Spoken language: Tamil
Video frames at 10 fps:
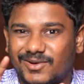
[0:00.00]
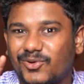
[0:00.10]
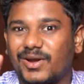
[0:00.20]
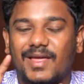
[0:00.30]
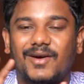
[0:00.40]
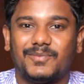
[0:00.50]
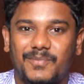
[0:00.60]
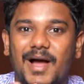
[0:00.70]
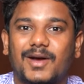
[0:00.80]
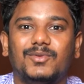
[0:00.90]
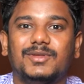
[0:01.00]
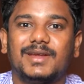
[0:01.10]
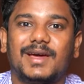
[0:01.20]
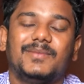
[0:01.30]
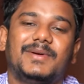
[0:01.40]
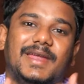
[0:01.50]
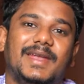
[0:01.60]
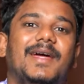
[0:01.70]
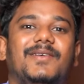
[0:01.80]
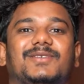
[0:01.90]
லுக்கில் தான் அவர் பார்க்கும்போது இருக்கார் பட்
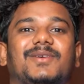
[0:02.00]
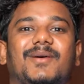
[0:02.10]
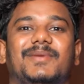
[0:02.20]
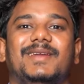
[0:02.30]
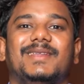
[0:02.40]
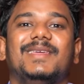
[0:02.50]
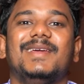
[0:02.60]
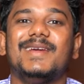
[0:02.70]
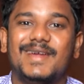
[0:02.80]
என்ன விஷயம் அப்படின்றது